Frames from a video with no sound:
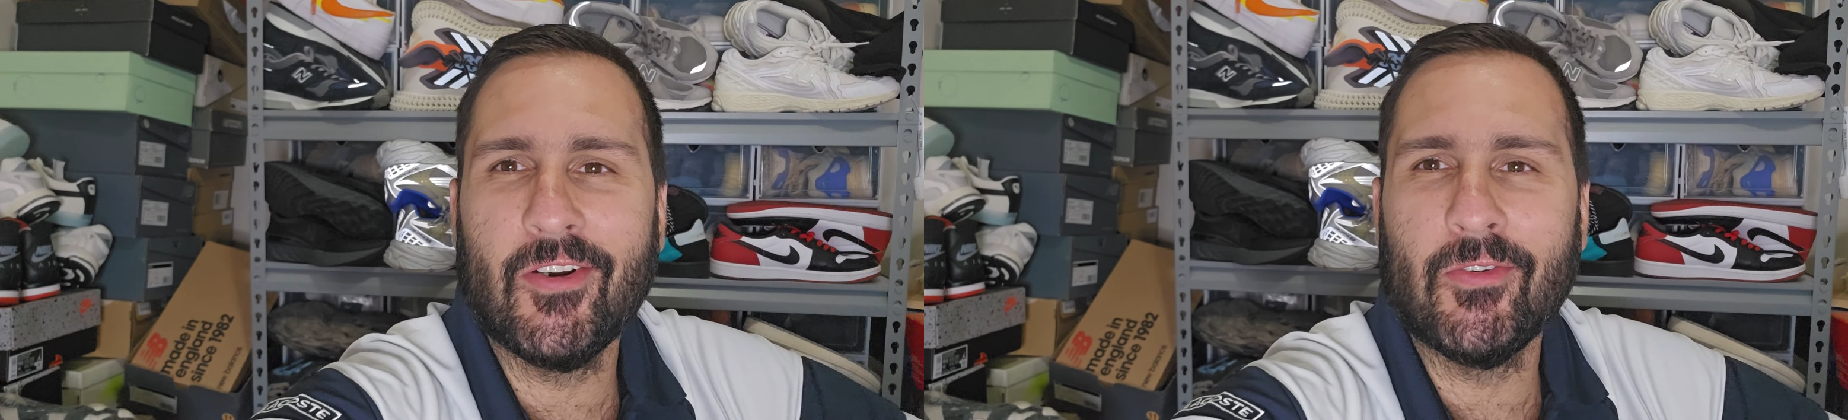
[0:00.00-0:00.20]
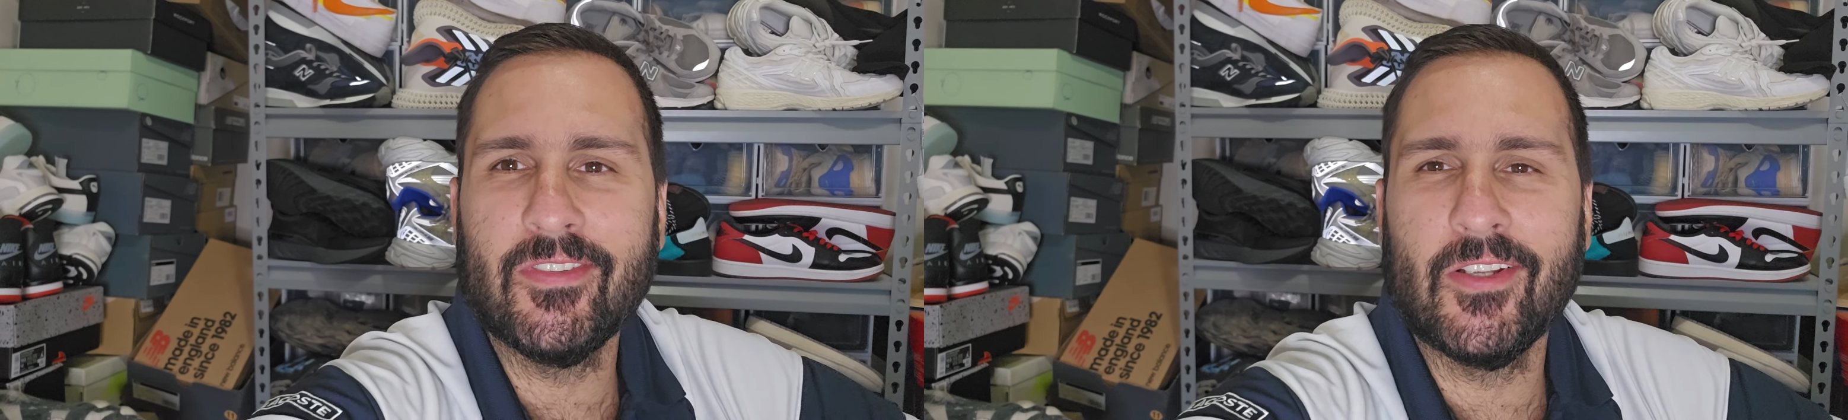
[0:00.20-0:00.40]

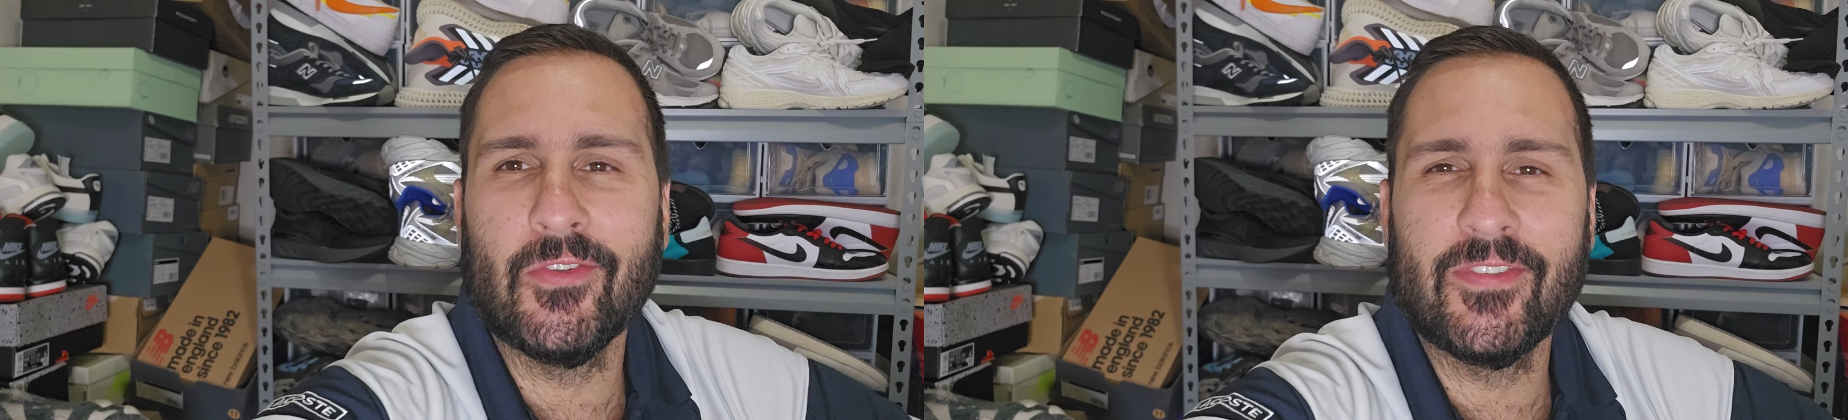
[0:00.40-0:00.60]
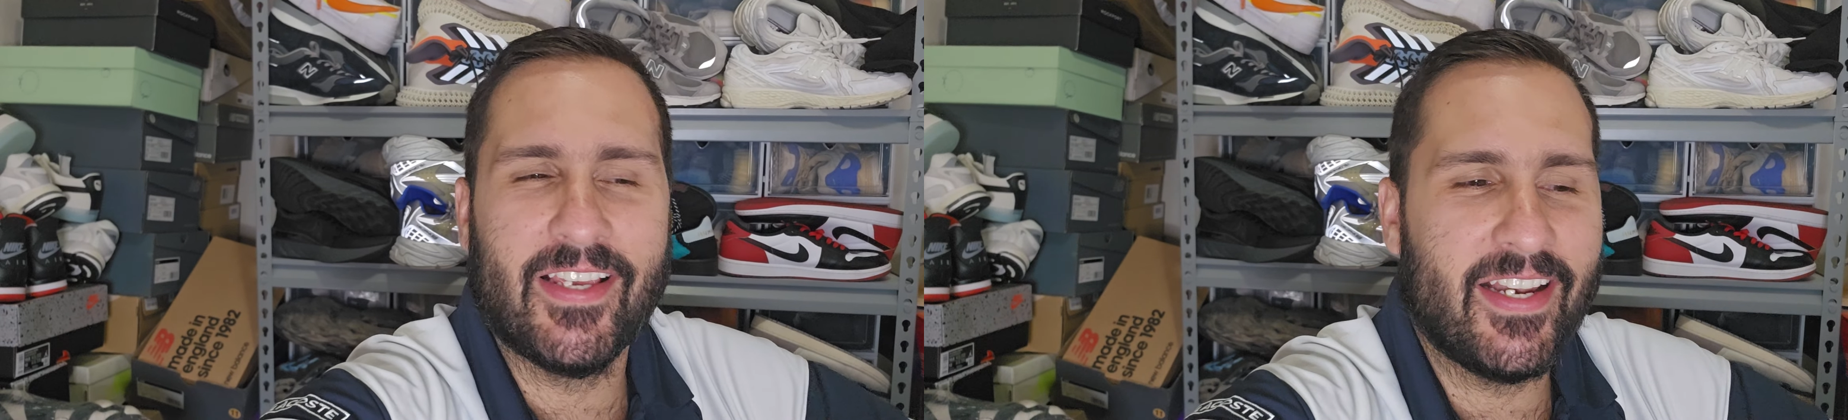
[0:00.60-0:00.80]
Vamos a
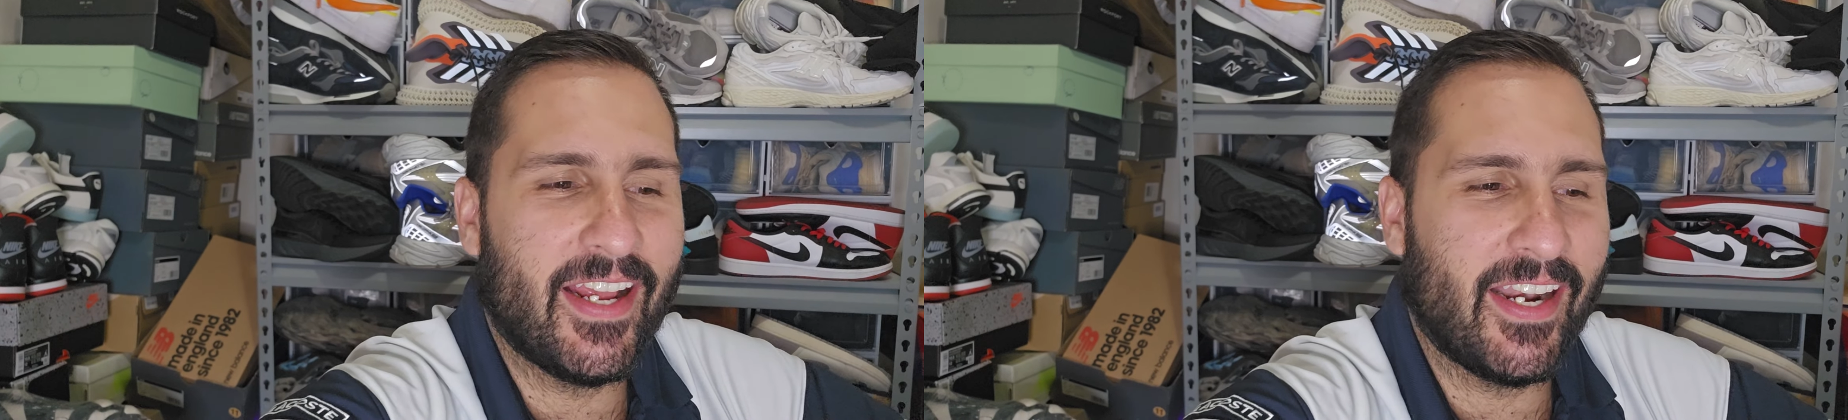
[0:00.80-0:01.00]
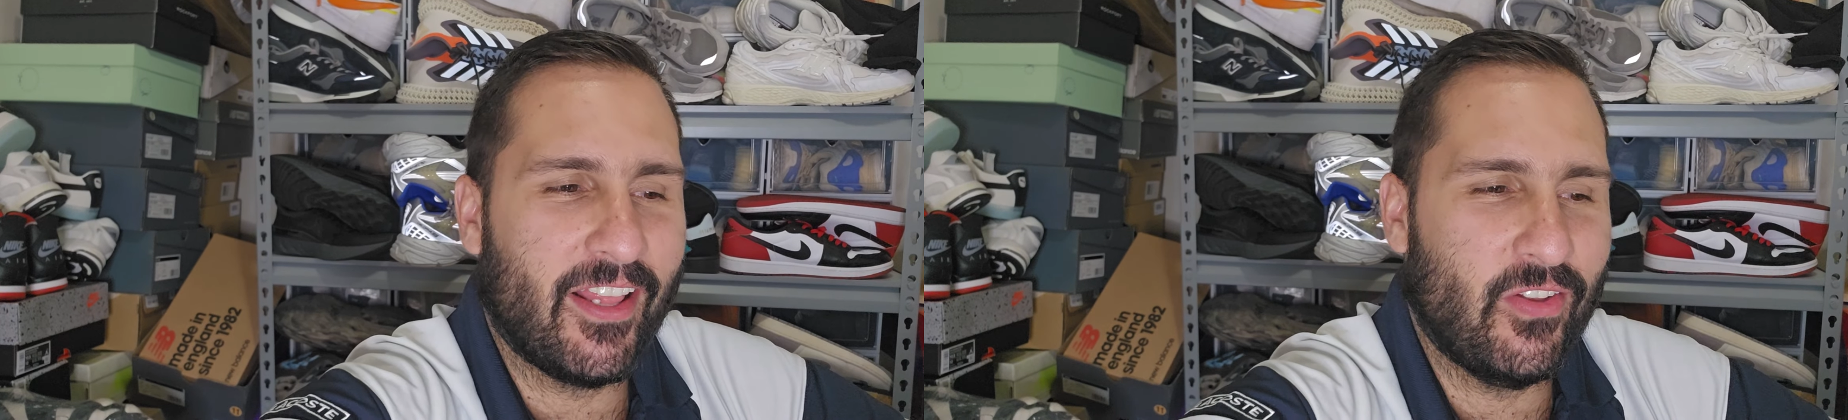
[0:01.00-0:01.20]
anunciar el
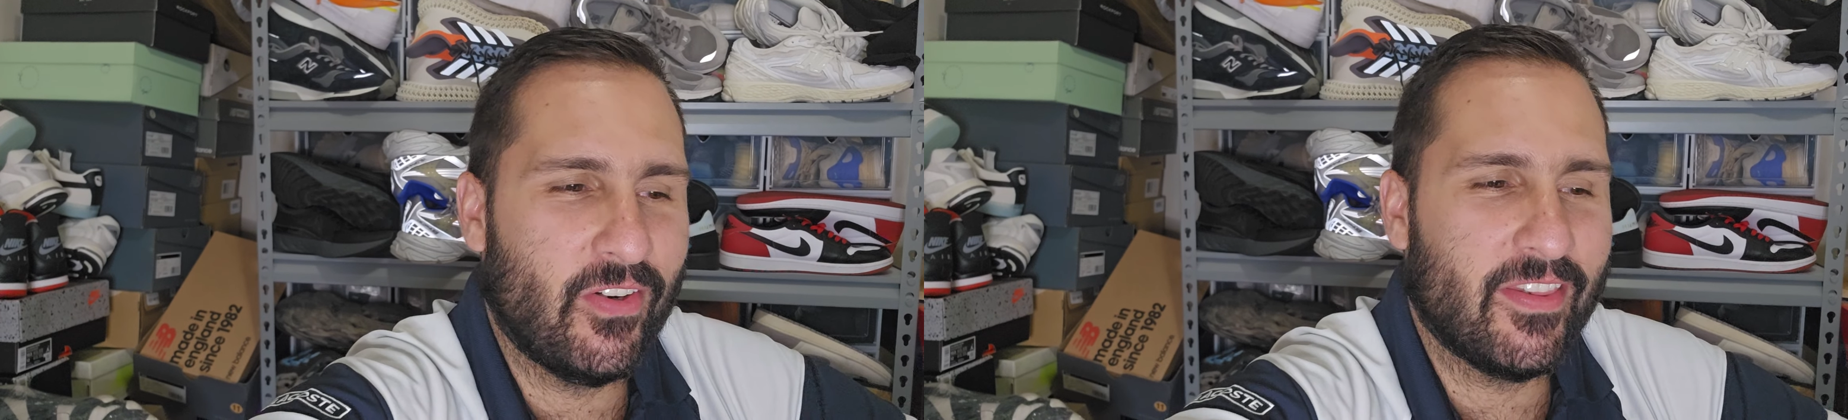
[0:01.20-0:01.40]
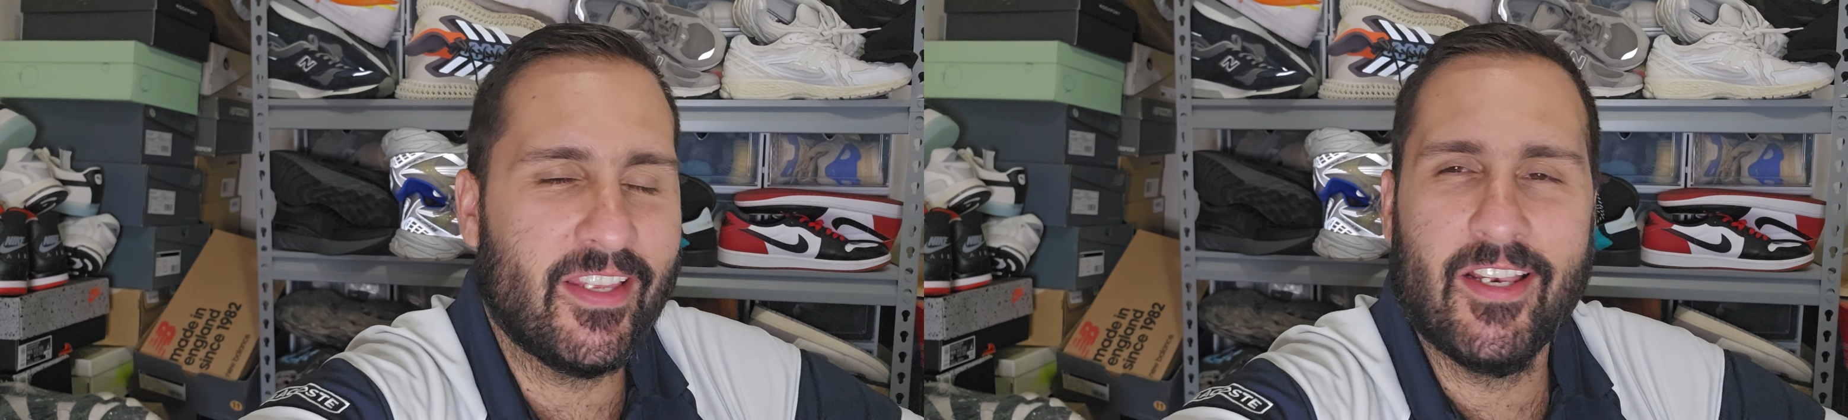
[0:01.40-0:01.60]

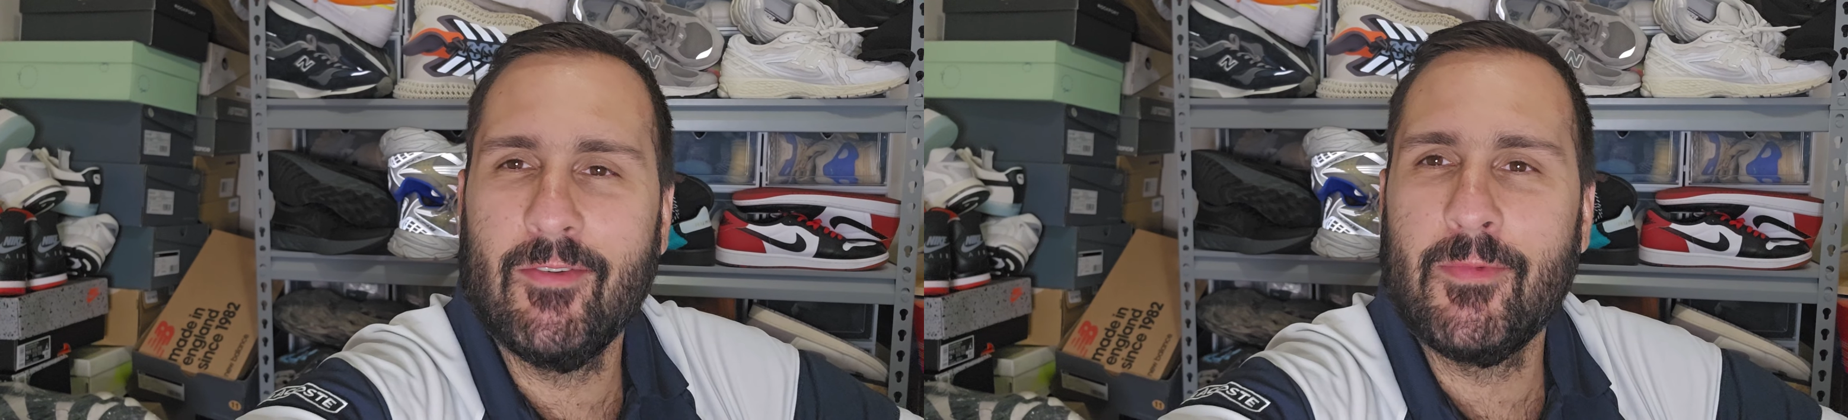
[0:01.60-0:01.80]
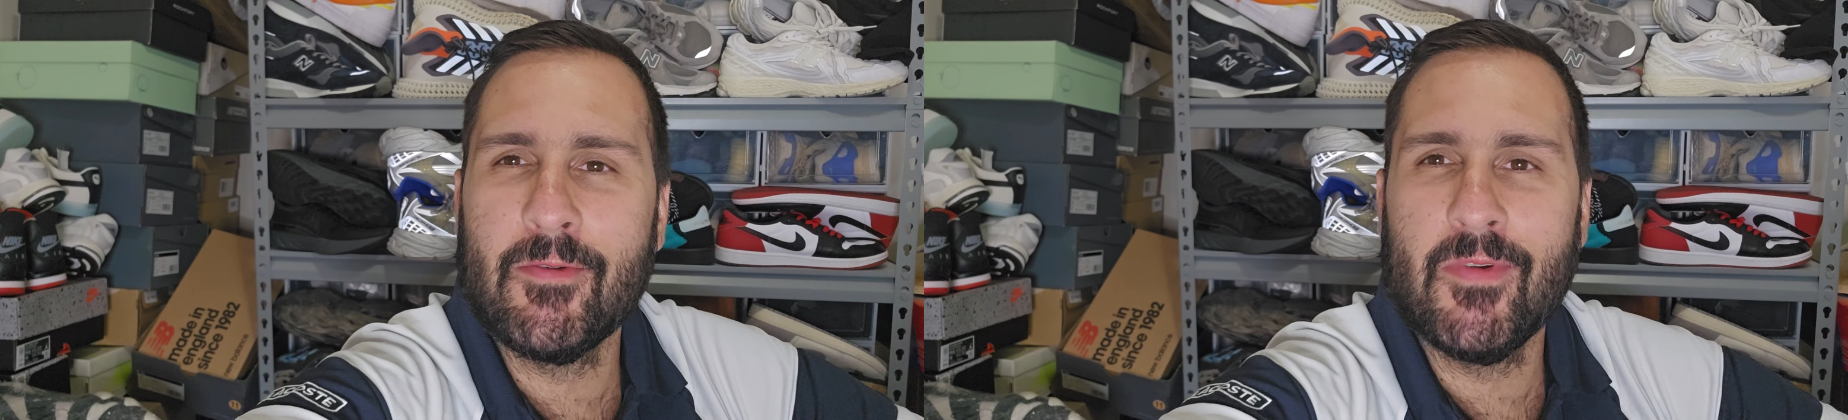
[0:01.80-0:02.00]
ganador
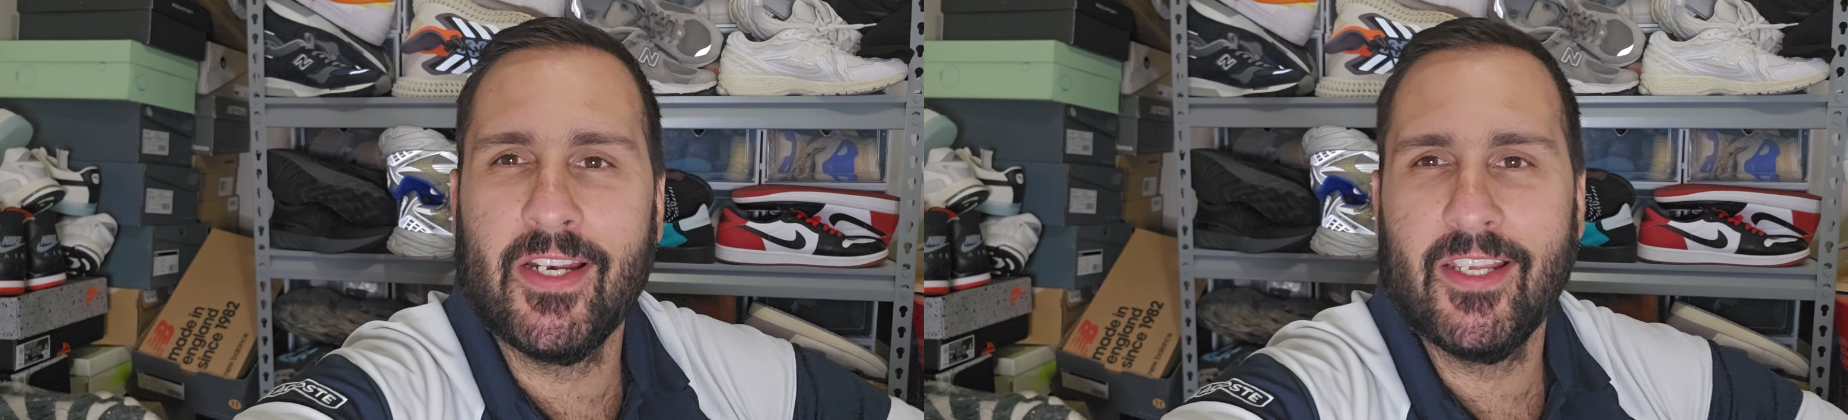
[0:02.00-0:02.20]
del primer